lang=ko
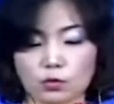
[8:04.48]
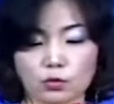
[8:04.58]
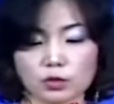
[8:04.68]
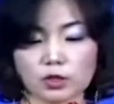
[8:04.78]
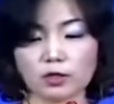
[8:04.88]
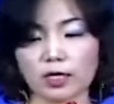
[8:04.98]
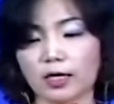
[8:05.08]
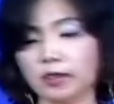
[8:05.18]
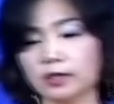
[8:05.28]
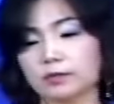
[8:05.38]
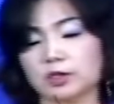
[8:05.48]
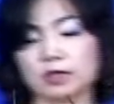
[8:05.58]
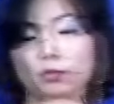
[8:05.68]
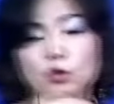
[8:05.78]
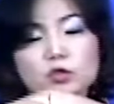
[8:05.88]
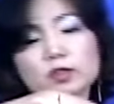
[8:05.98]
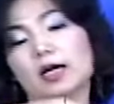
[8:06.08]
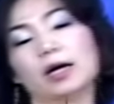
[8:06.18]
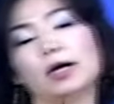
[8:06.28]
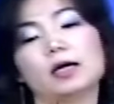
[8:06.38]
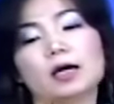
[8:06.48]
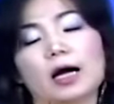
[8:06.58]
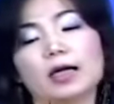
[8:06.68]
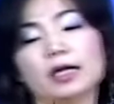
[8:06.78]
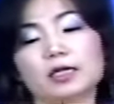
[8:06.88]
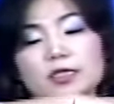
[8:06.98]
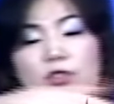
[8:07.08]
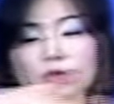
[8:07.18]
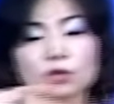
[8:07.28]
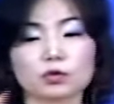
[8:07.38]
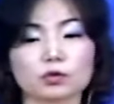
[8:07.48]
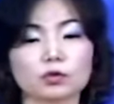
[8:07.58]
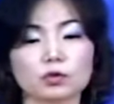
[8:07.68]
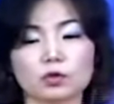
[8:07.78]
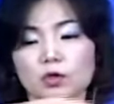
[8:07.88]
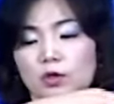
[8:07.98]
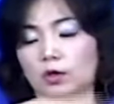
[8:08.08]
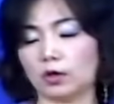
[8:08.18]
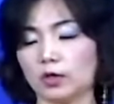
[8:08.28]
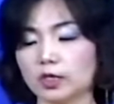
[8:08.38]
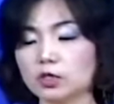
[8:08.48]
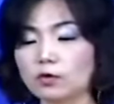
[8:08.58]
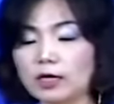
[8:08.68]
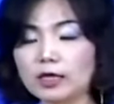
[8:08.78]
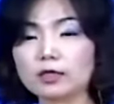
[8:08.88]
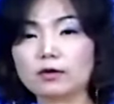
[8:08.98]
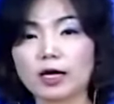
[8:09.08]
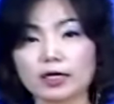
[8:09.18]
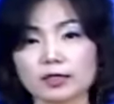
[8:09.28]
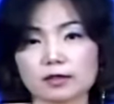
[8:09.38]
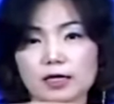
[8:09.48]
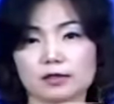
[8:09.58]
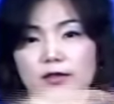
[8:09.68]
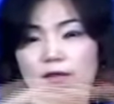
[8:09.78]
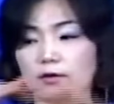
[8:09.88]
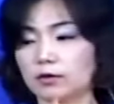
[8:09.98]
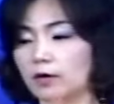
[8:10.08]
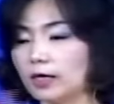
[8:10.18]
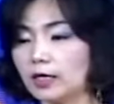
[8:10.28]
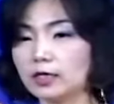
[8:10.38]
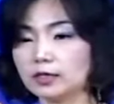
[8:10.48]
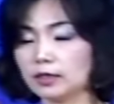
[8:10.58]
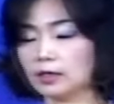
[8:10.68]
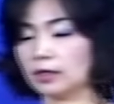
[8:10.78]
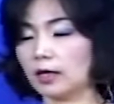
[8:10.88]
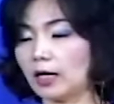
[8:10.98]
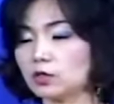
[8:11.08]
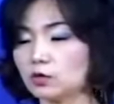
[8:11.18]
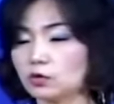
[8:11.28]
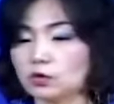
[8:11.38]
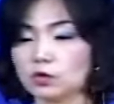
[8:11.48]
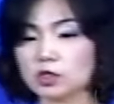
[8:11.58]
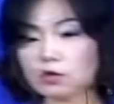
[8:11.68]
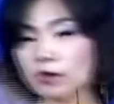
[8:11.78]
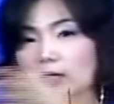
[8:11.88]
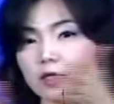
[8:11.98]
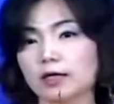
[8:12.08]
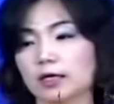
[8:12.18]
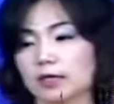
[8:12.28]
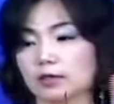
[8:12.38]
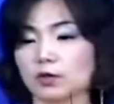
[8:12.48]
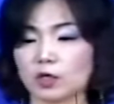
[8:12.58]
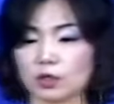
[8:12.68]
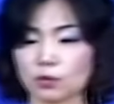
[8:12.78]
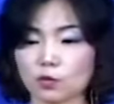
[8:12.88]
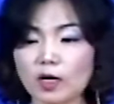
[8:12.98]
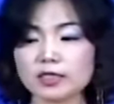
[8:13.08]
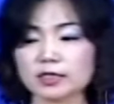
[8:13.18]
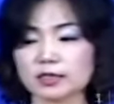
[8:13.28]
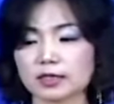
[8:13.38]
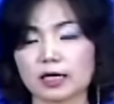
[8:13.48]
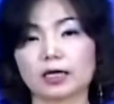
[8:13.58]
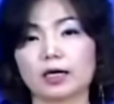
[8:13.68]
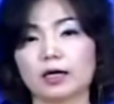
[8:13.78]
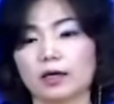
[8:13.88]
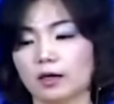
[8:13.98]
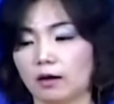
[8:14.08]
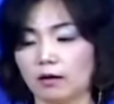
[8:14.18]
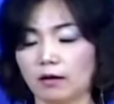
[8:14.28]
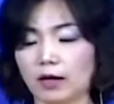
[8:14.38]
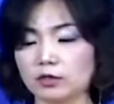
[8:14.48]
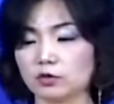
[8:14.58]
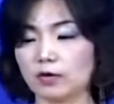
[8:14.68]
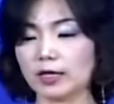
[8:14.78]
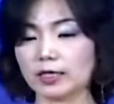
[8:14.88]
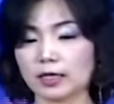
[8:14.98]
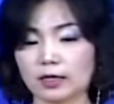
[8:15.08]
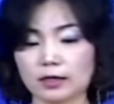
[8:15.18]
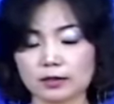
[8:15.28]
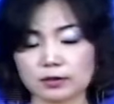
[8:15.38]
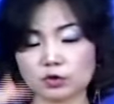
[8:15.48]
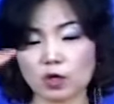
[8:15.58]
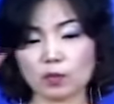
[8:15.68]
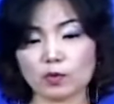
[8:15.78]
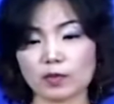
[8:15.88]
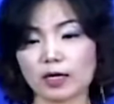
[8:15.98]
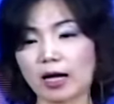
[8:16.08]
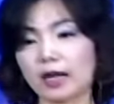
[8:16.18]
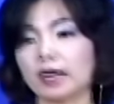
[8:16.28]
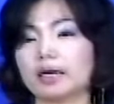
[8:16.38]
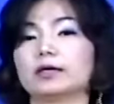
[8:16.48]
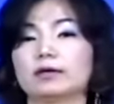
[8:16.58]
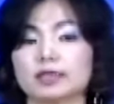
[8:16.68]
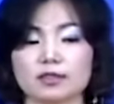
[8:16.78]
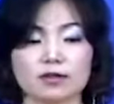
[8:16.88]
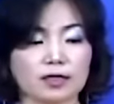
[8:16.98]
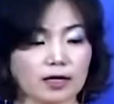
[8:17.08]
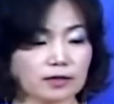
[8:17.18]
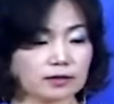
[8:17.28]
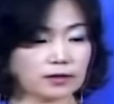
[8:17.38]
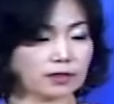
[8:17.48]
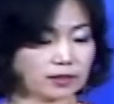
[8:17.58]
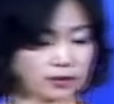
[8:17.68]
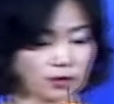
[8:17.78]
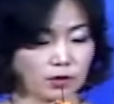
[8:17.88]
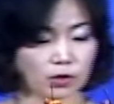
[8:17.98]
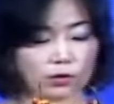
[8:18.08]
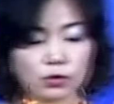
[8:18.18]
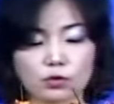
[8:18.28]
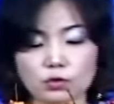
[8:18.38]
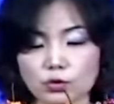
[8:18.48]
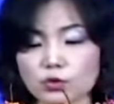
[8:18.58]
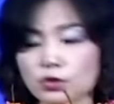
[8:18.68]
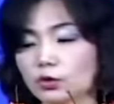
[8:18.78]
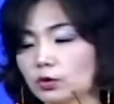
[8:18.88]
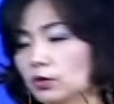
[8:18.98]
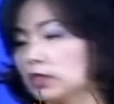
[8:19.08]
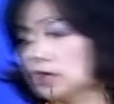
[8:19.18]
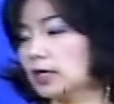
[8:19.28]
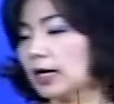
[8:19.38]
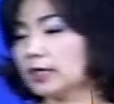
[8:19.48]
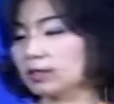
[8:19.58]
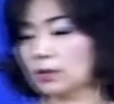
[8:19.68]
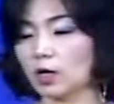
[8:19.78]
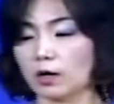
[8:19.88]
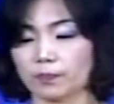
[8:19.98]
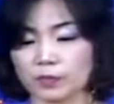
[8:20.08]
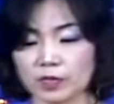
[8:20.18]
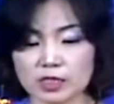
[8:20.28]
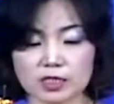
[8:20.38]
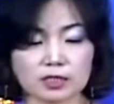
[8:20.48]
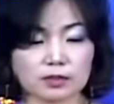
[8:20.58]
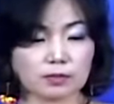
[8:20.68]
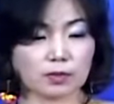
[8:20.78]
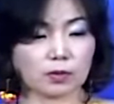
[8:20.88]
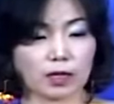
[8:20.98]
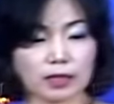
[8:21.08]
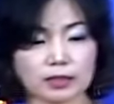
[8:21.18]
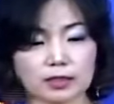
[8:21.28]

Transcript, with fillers: 그 선의 흐름, 지금 몬스가 하나는 이쪽으로 어, 이쪽 화기를 향해서 갔어요. 그리고 하나는 한쪽은 또 이쪽 화기를 향해서 이렇게 모아진 듯하게 어, 아주 화기랑 플로럴 폼이랑 가까이 그렇게 처리를 했거든요. 그래서 요러, 요 정도로 처리를 하시면 지금 어, 한